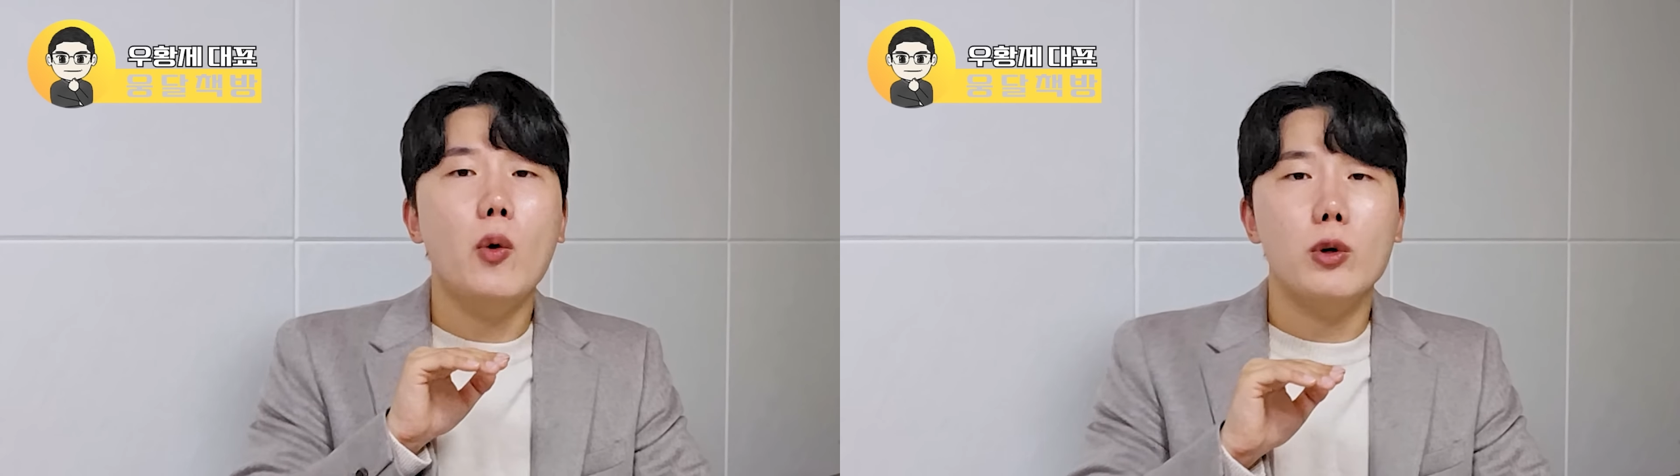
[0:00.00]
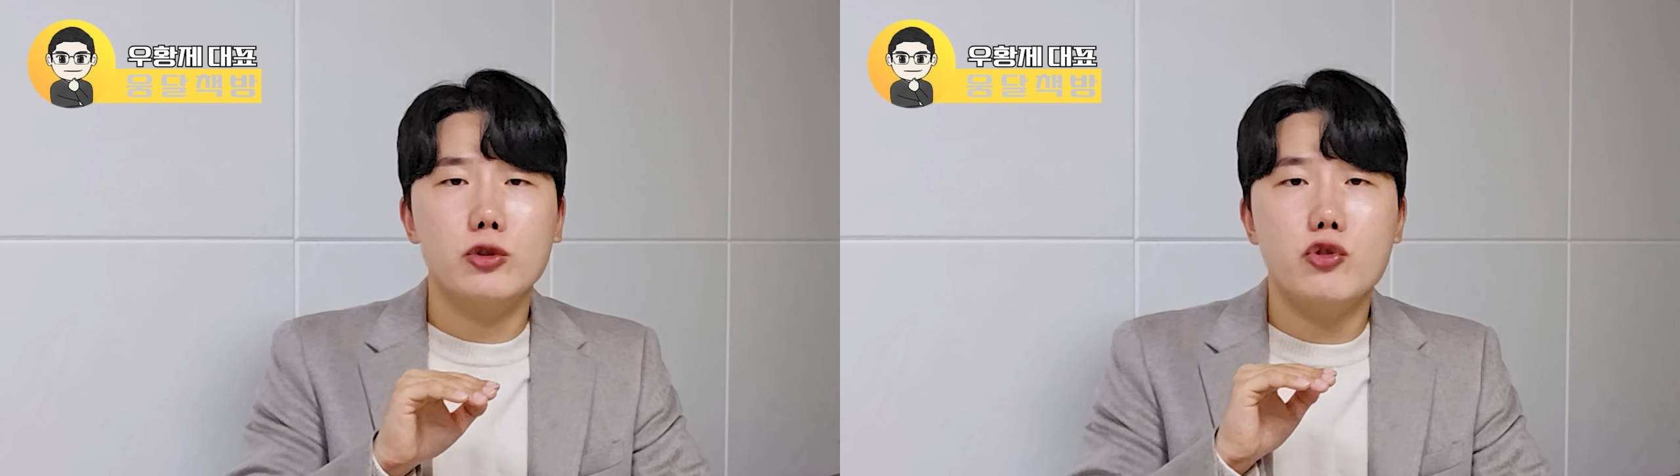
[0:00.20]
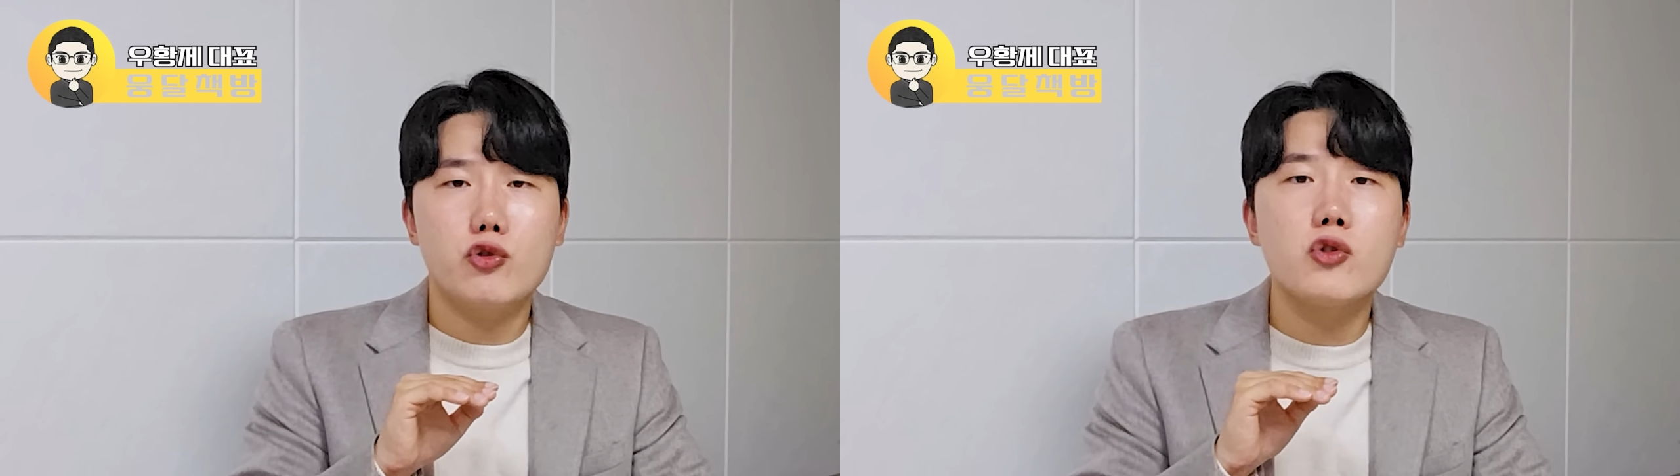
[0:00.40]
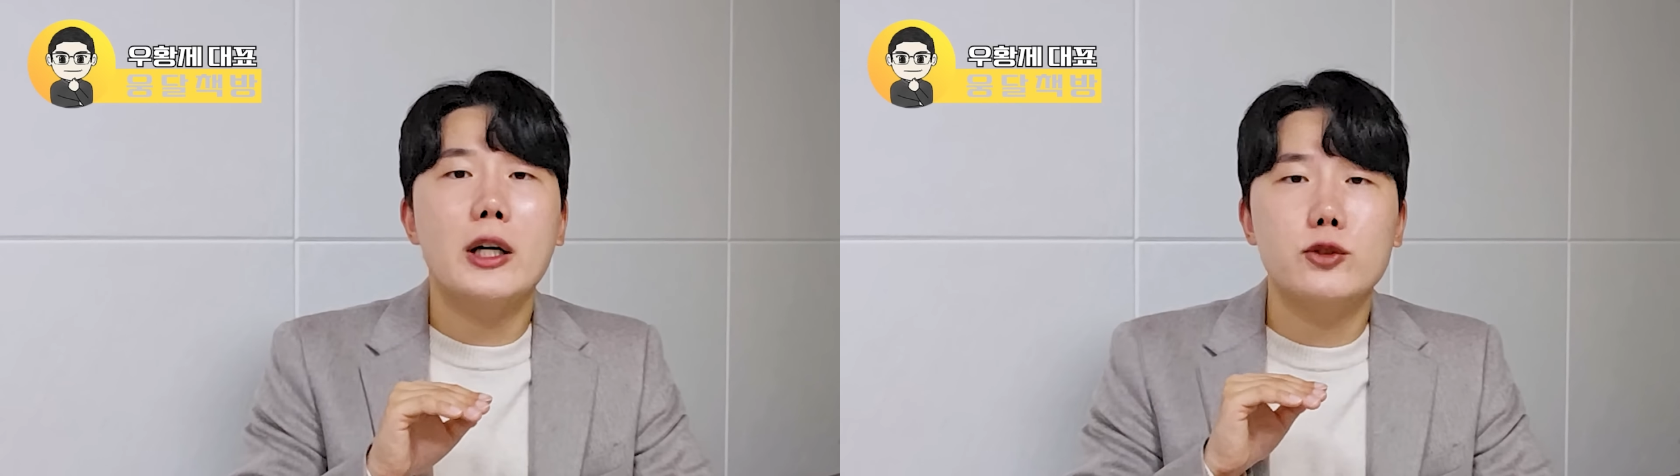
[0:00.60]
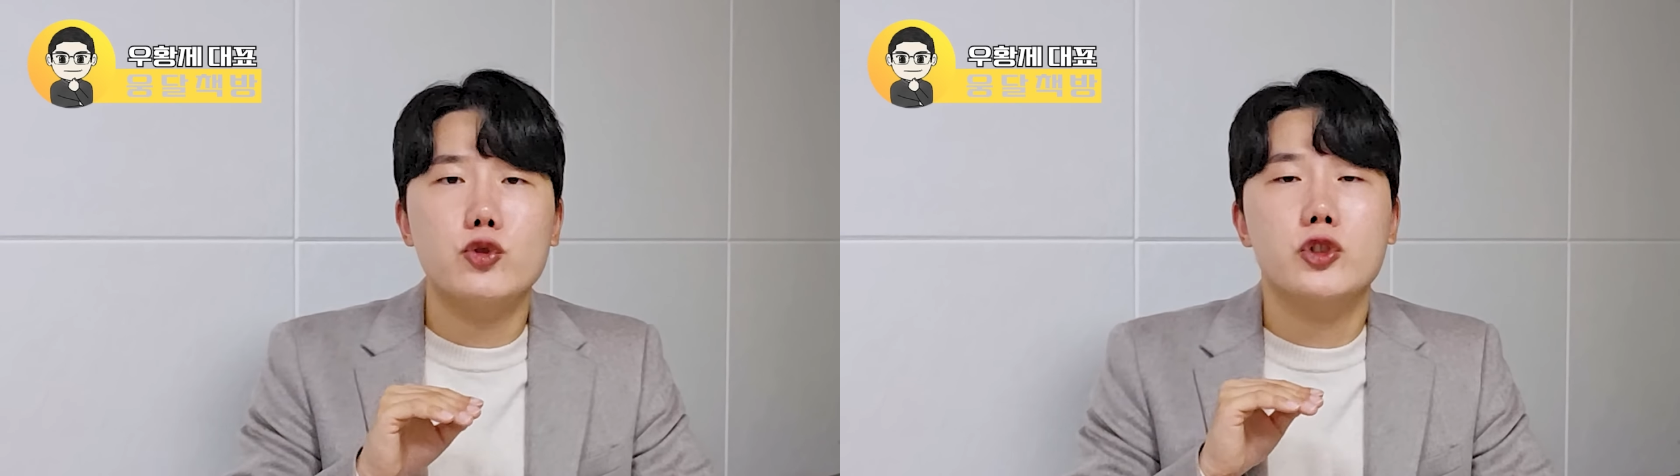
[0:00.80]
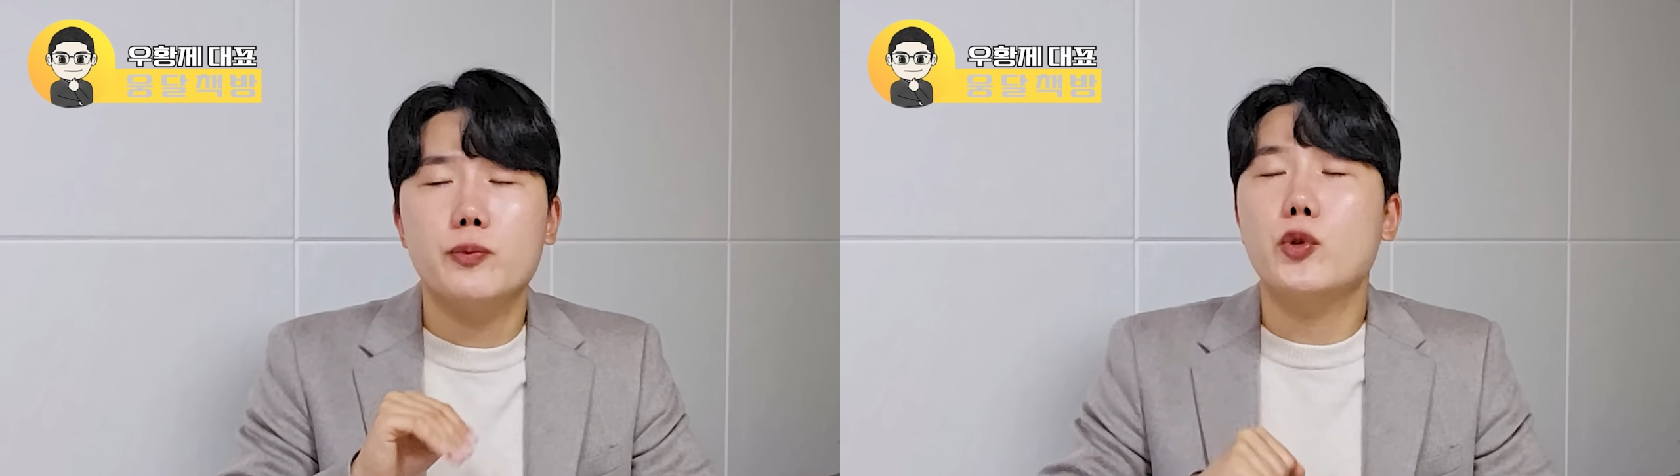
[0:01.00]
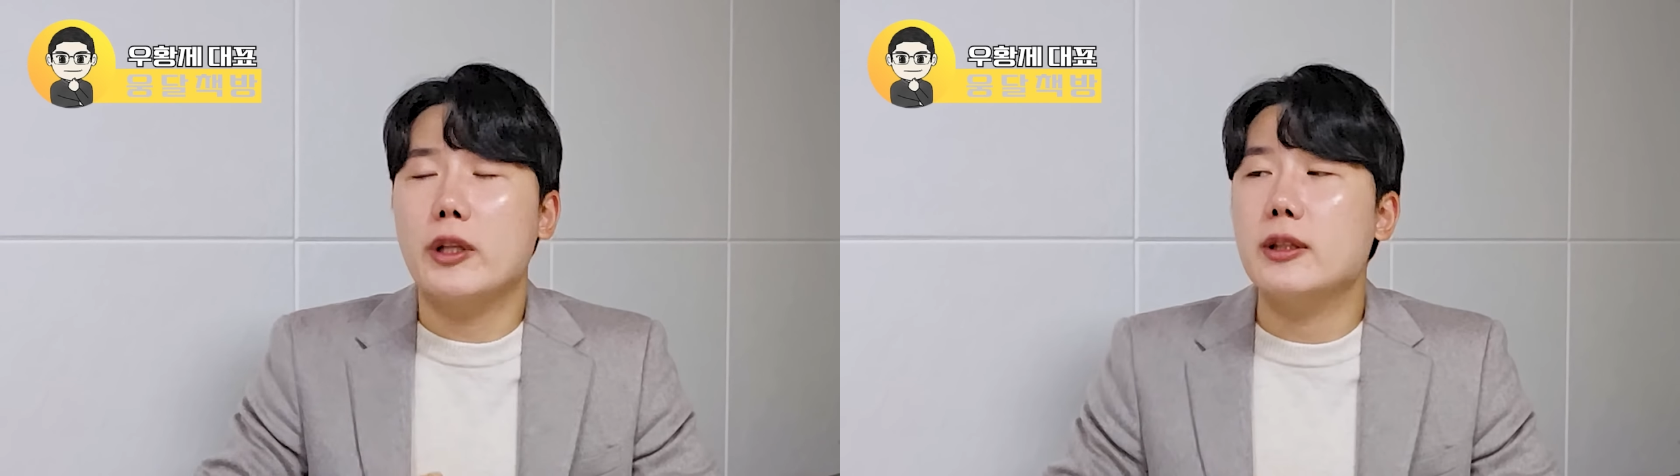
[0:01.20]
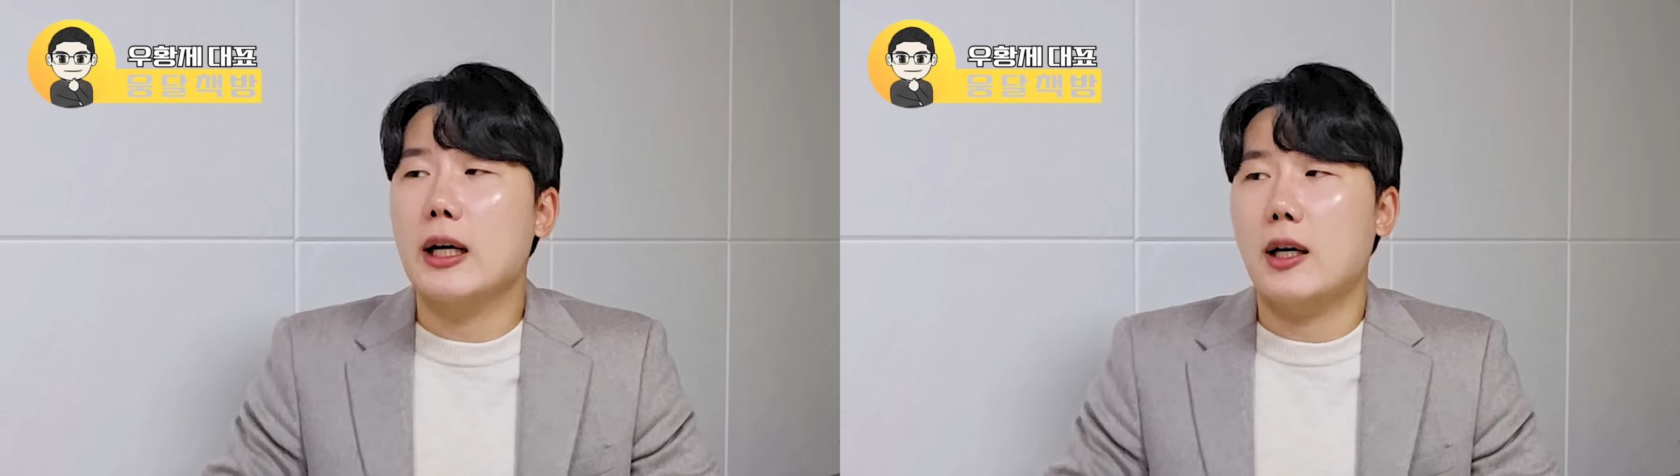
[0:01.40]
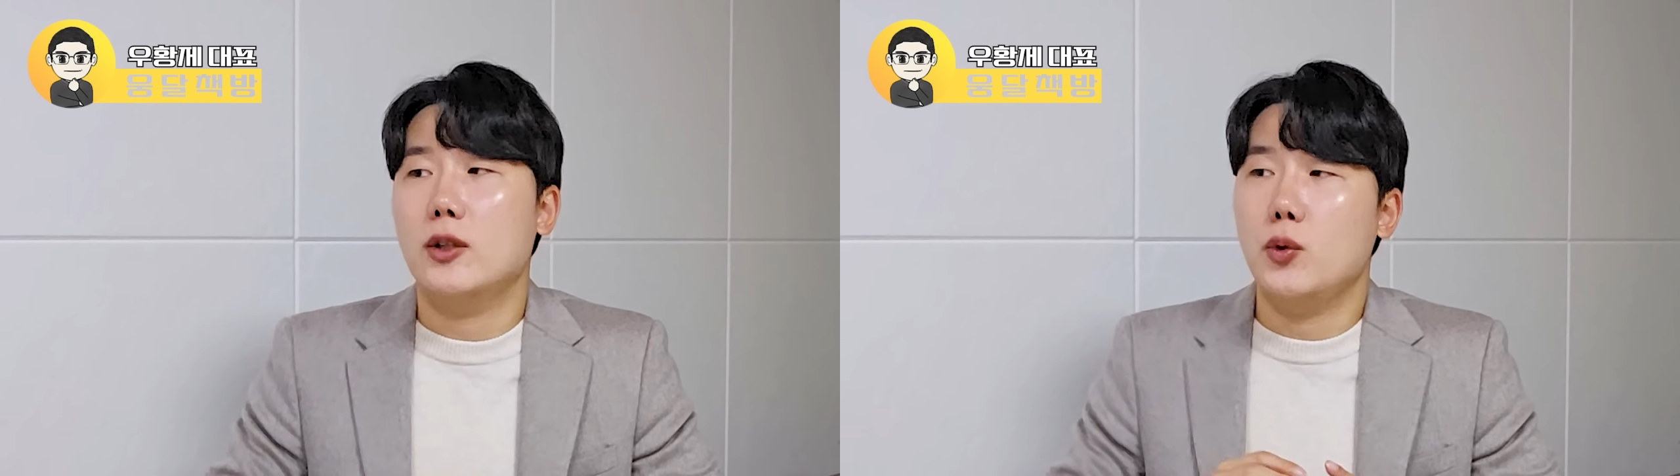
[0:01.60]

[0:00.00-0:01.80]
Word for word: 얼추 중간 수준쯤 된다.